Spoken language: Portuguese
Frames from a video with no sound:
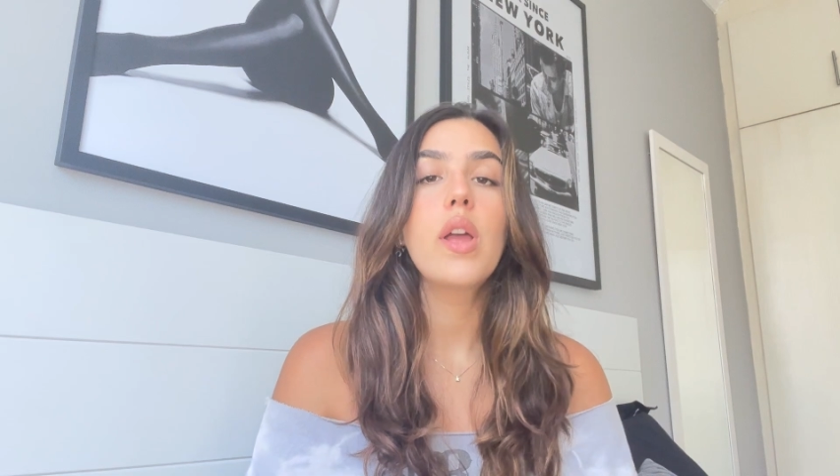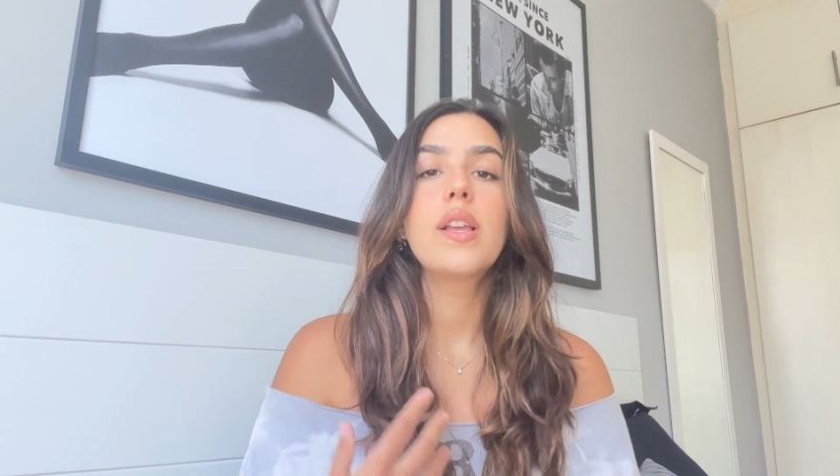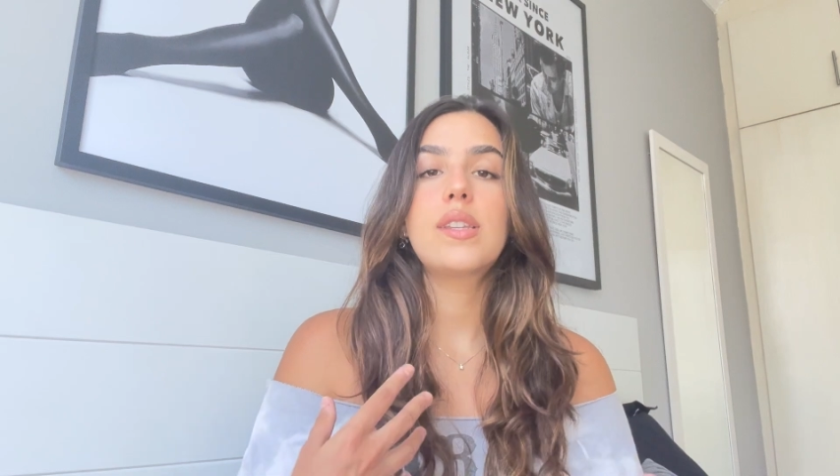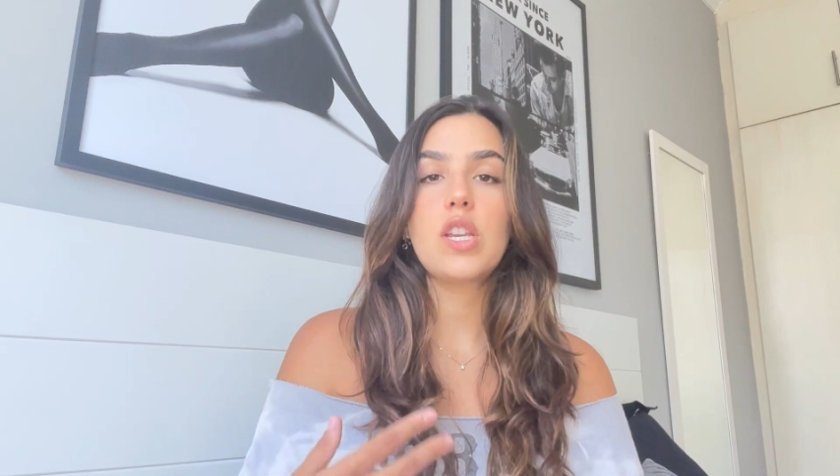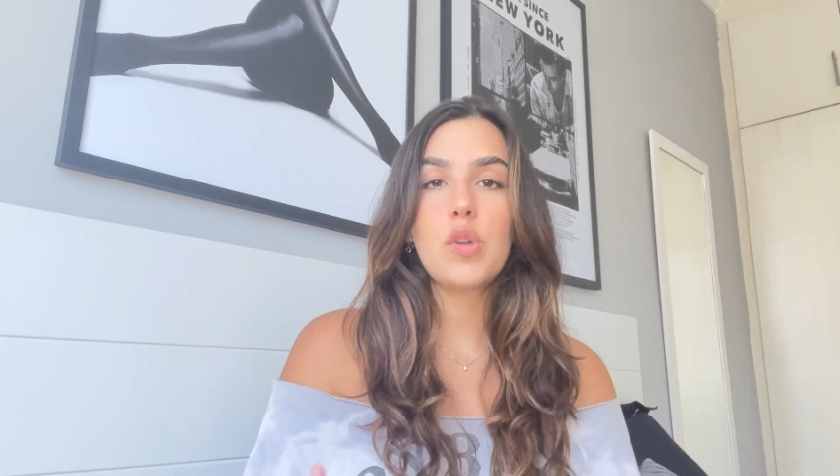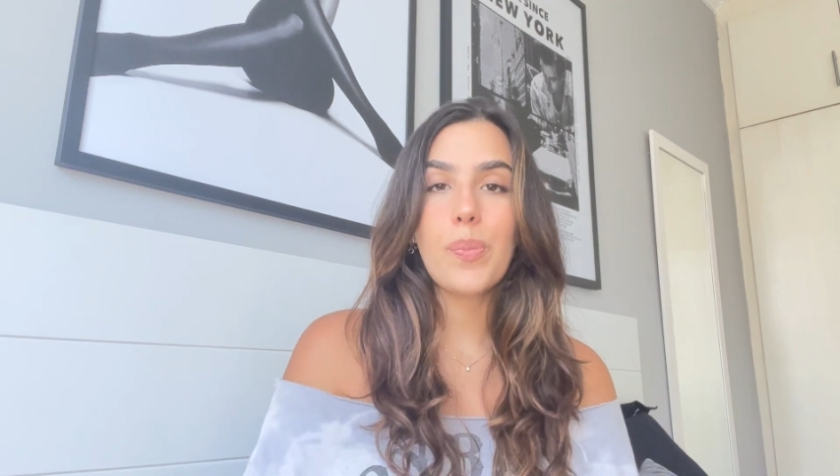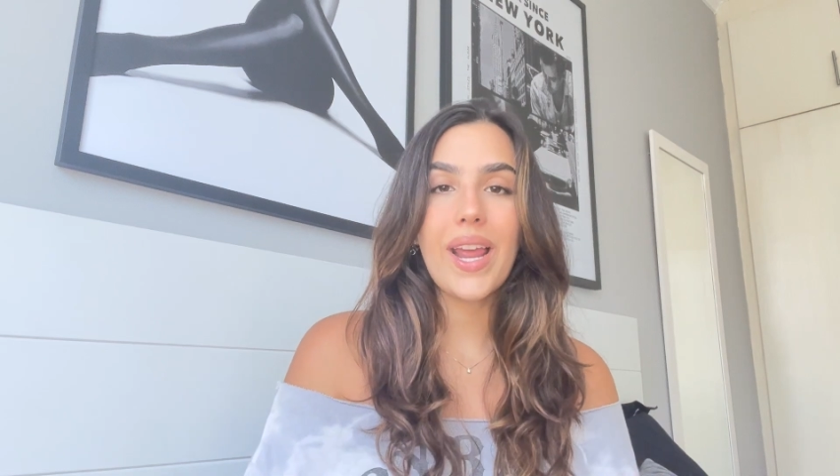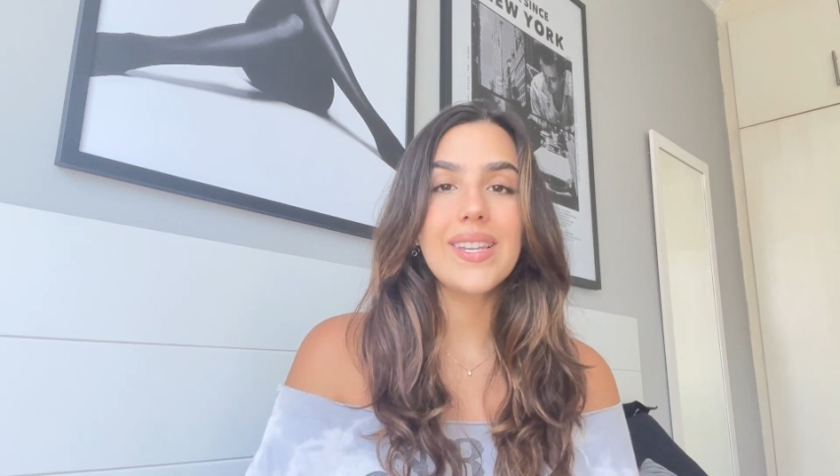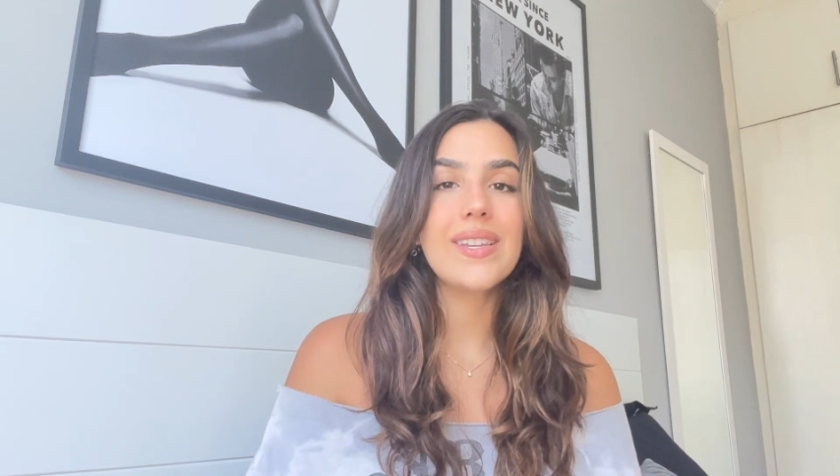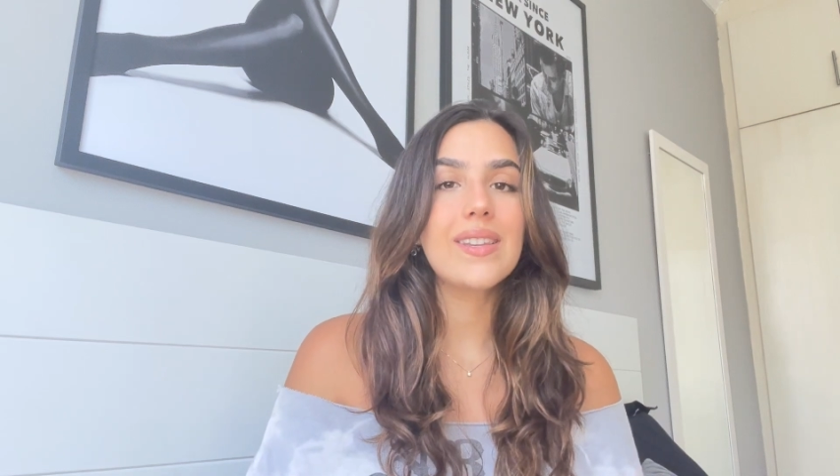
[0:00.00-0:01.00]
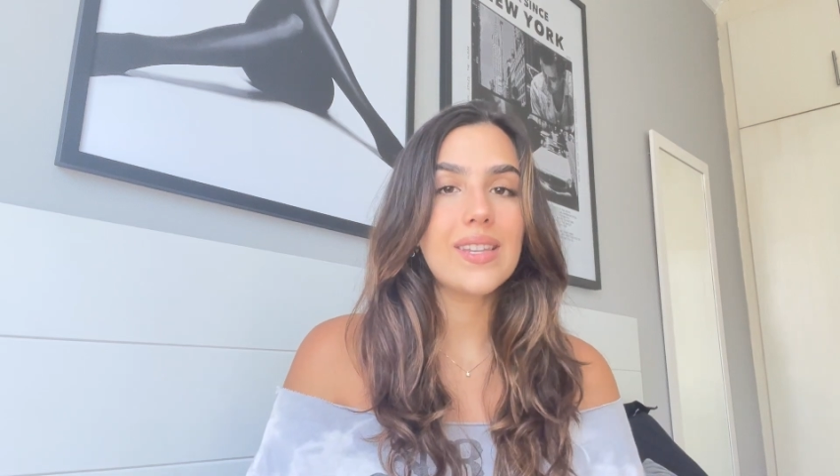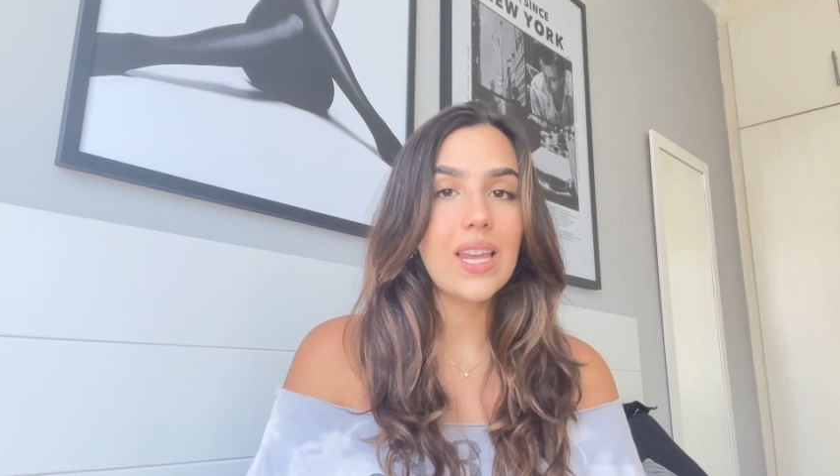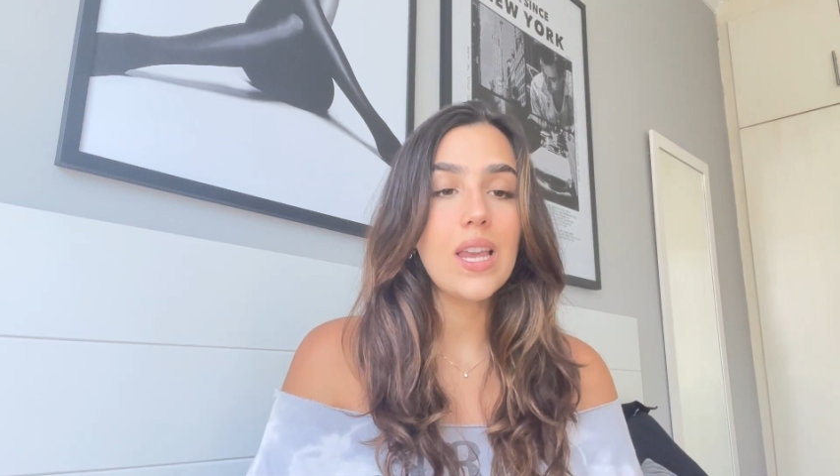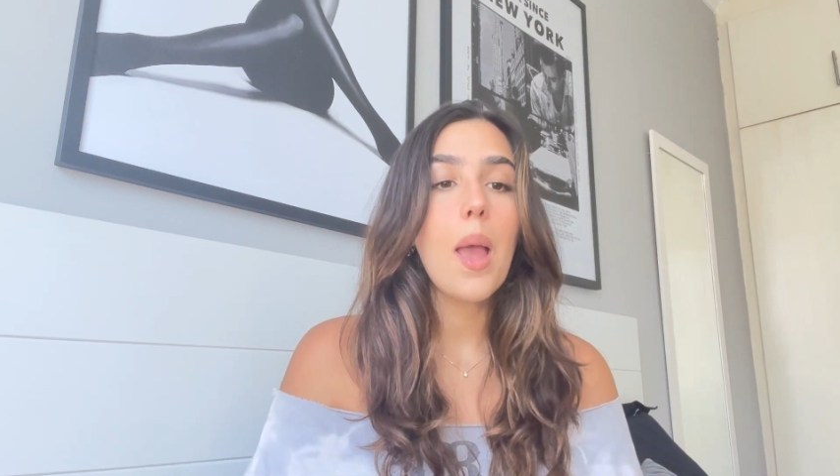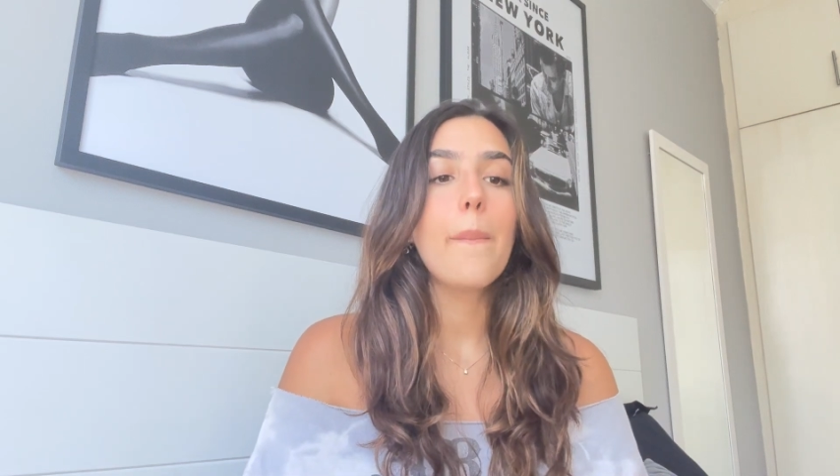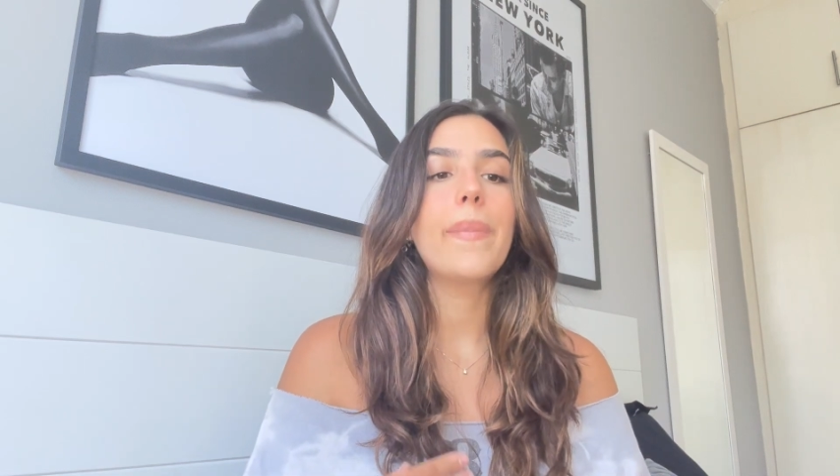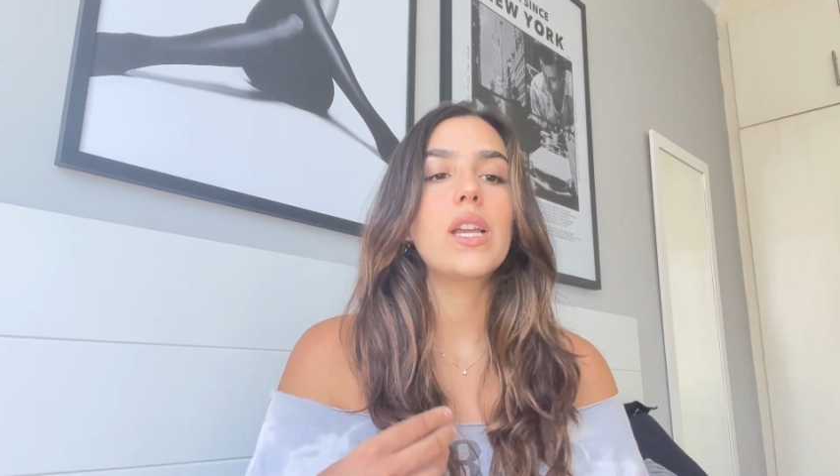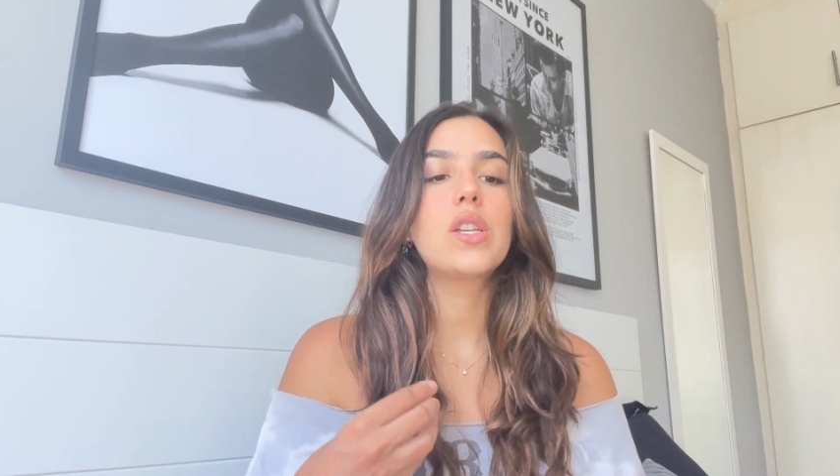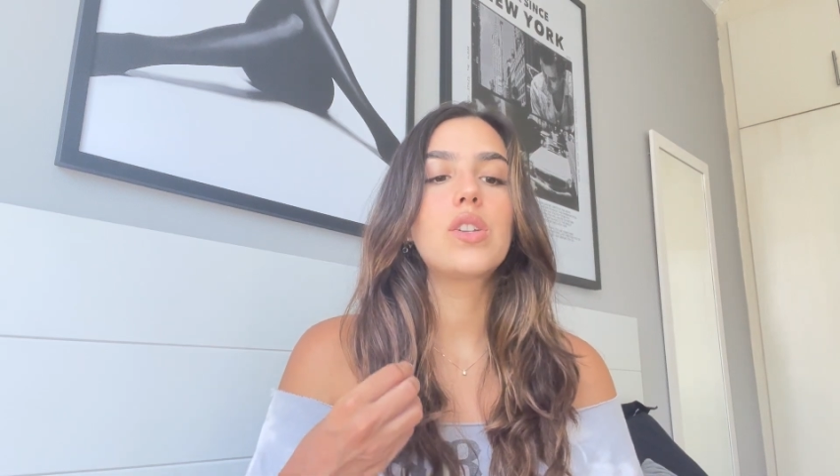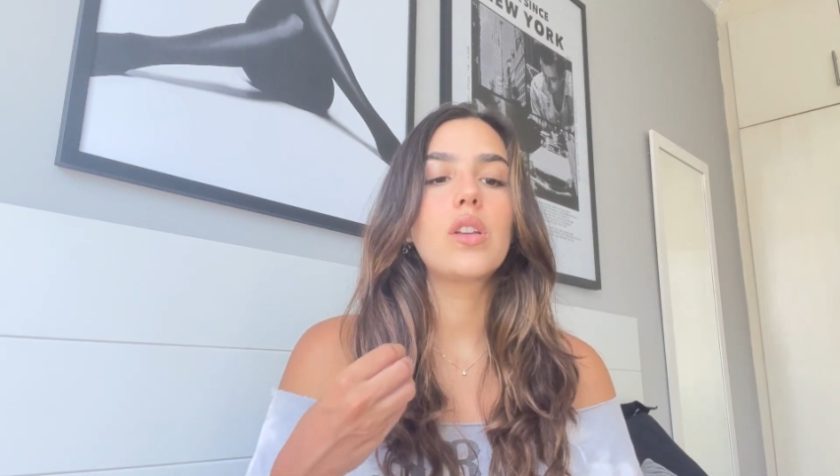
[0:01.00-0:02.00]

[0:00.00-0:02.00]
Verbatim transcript: se expresse sim, mas